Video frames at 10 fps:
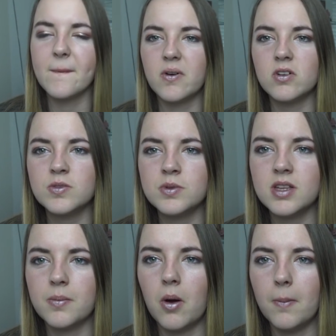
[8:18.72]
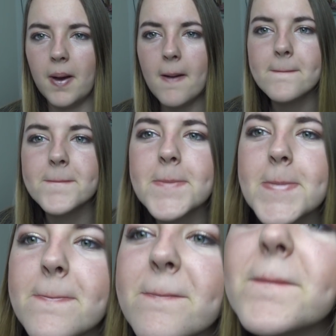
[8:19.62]
franchement ça prend pas.
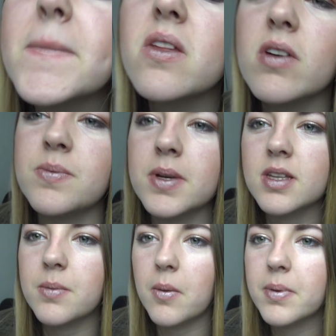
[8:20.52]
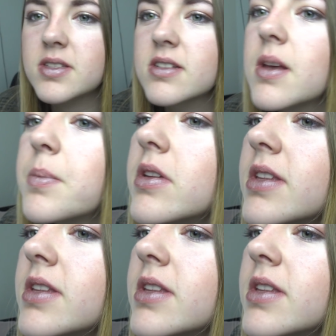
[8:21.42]
Enfin c'est pas que ça prend pas, c'est que ça prend